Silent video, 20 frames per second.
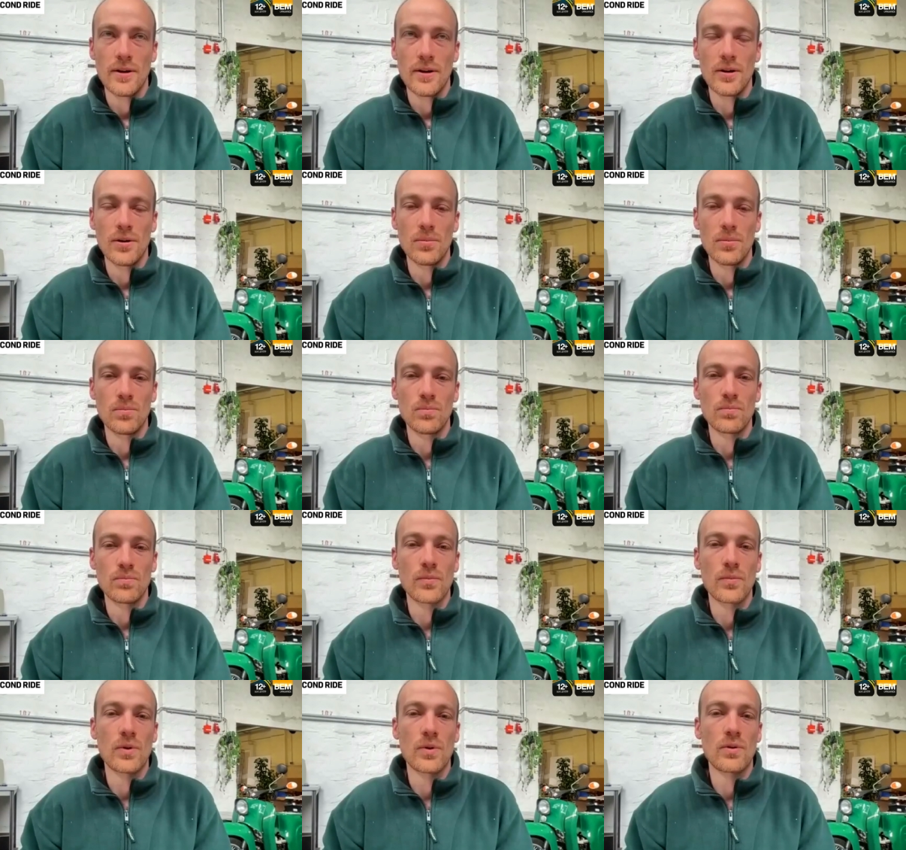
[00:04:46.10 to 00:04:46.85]

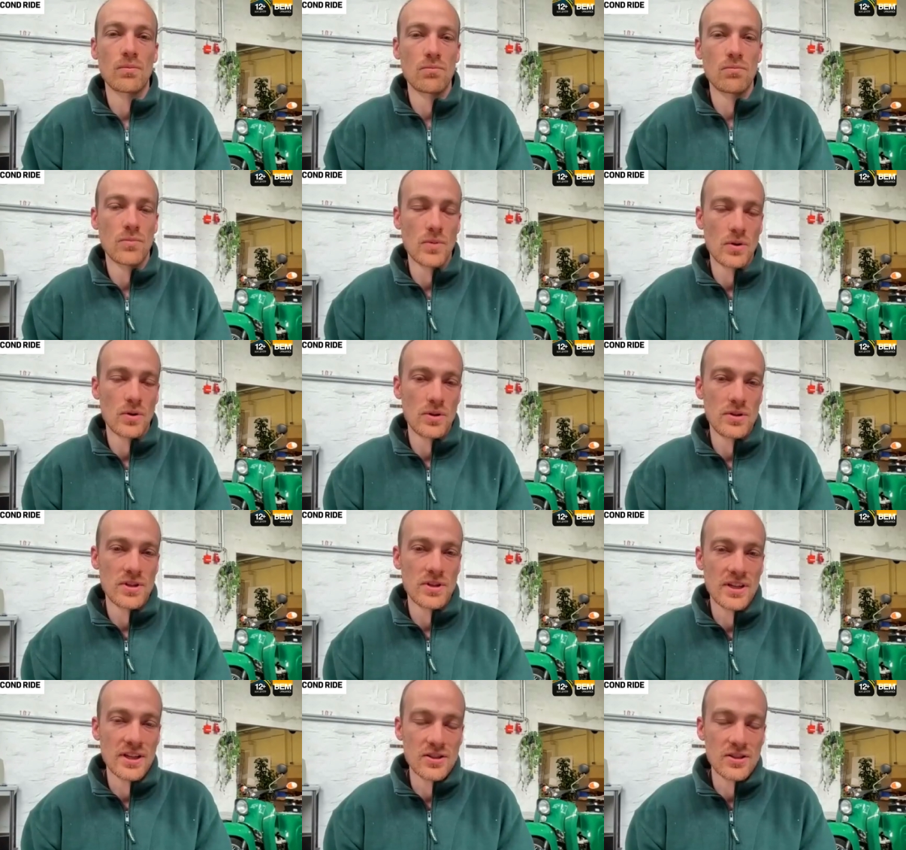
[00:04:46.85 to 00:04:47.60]
Ähm,
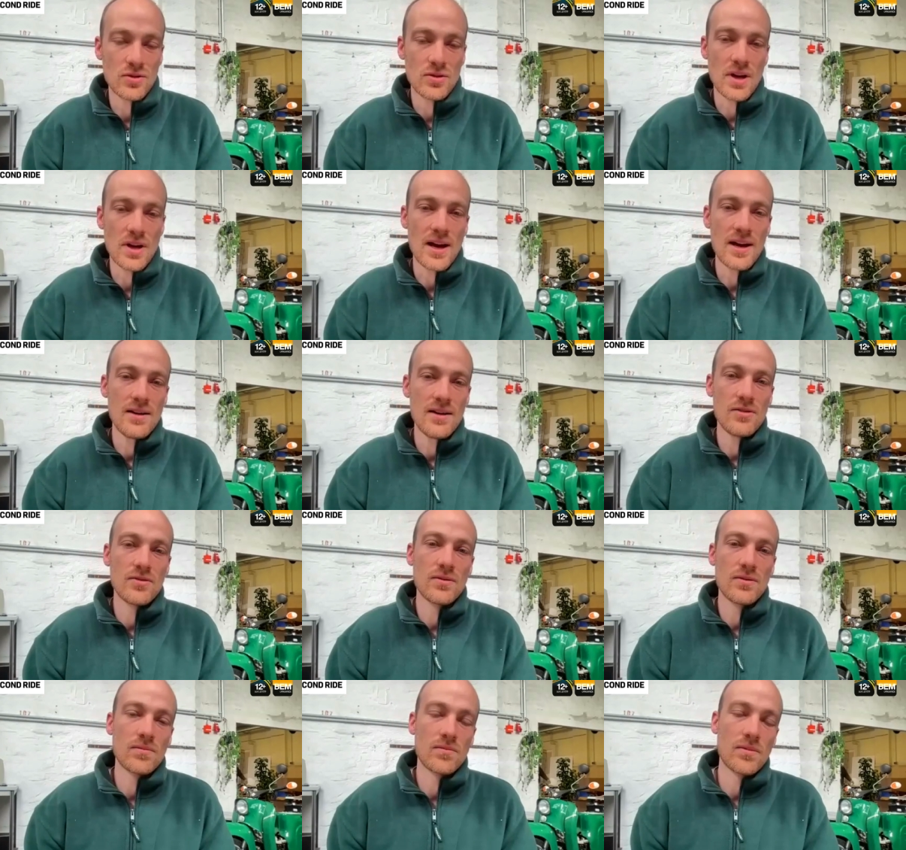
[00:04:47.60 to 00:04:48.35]

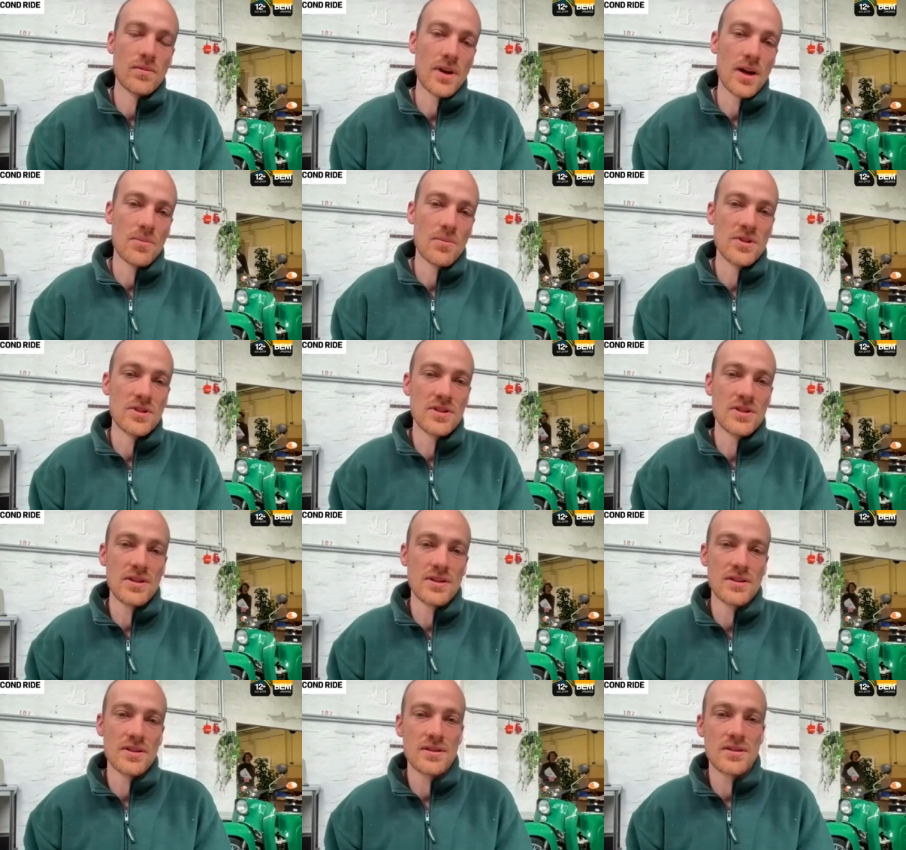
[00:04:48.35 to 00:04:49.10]
international kann man
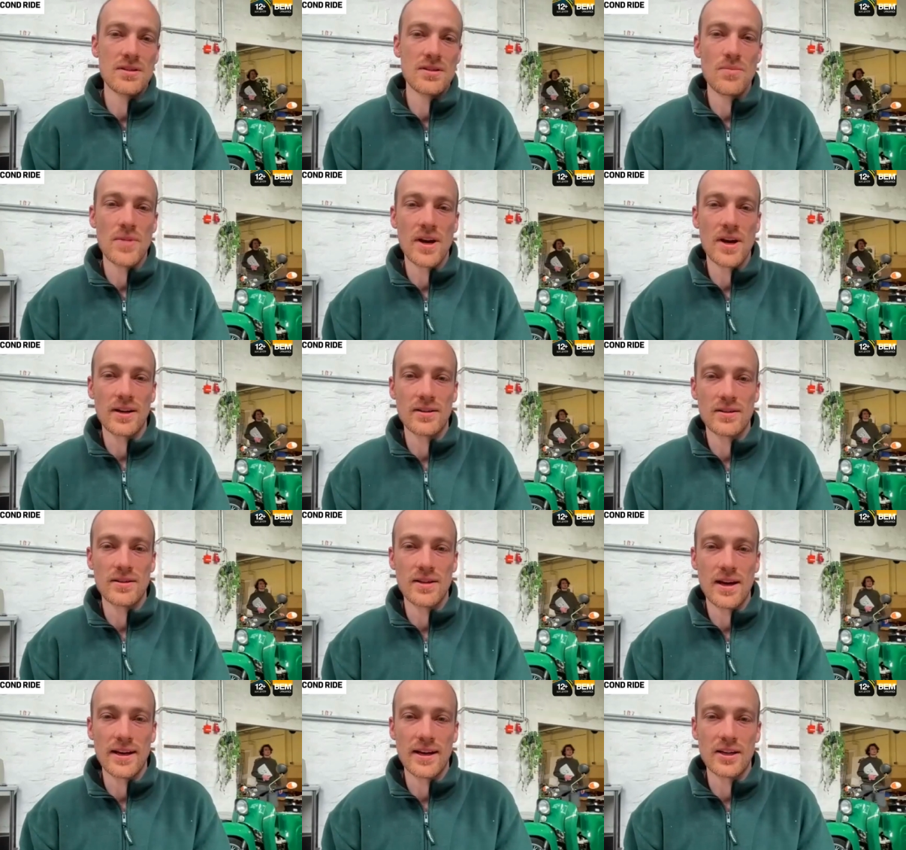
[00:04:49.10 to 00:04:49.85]
sehen, dass die
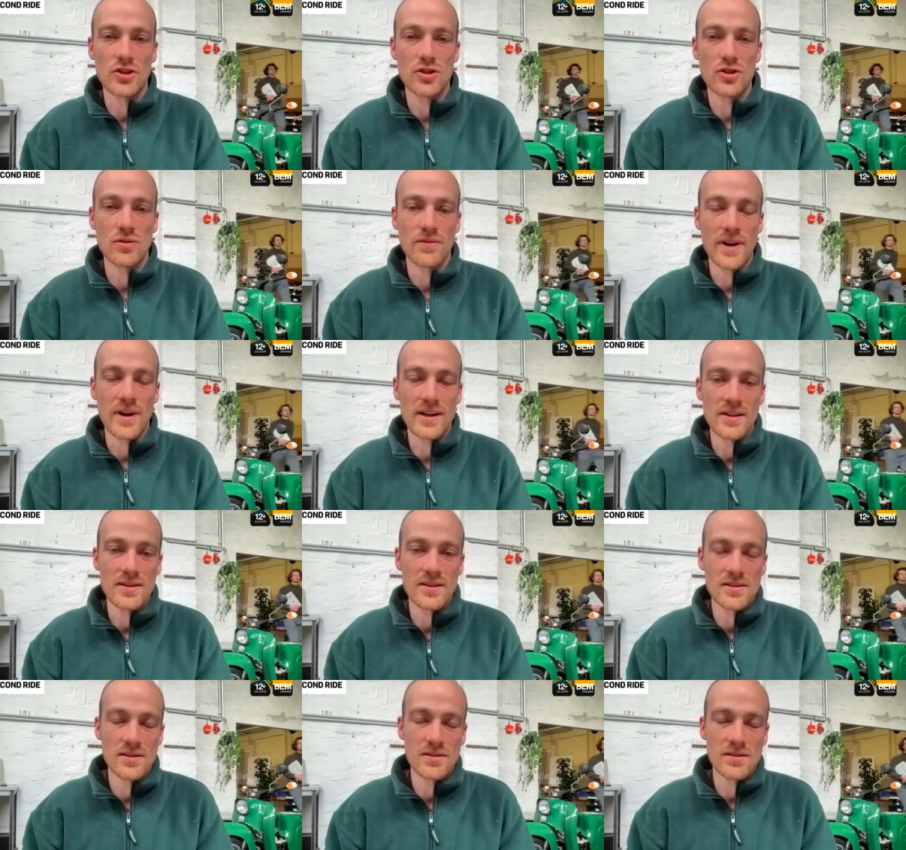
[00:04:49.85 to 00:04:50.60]
Märkte da eigentlich schon
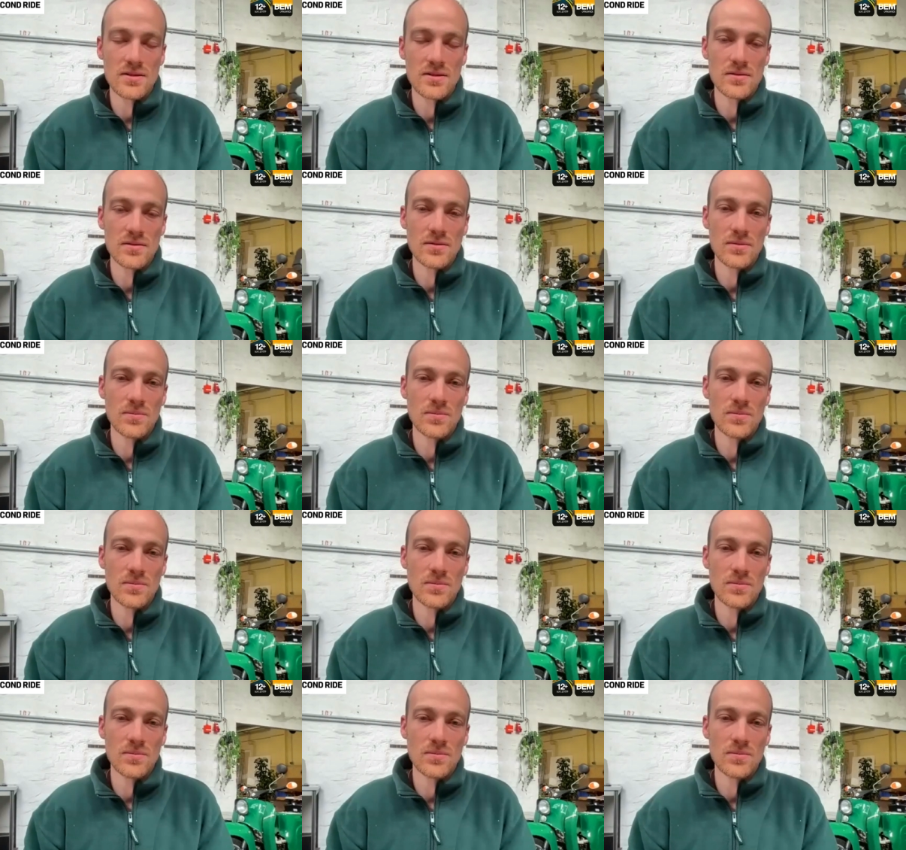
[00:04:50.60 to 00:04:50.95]
weiter sind.